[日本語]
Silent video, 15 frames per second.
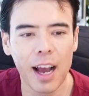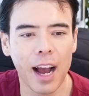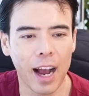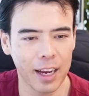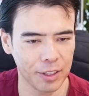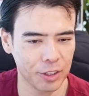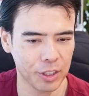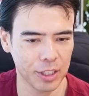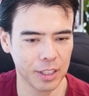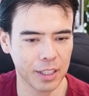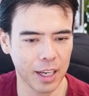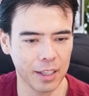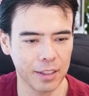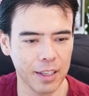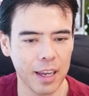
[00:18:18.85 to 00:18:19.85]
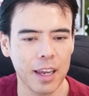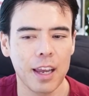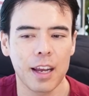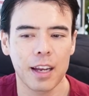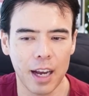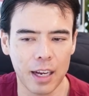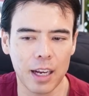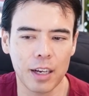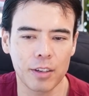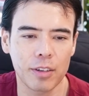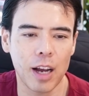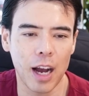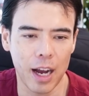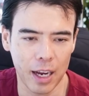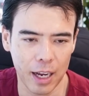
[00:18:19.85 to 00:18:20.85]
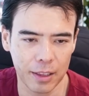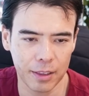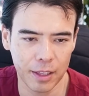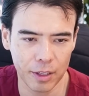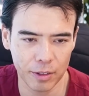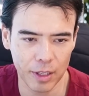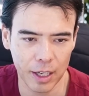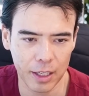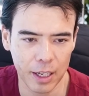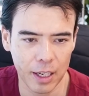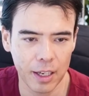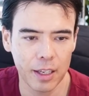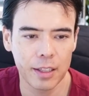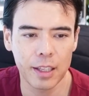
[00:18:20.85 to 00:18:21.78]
安心感で価格が上がっているだけ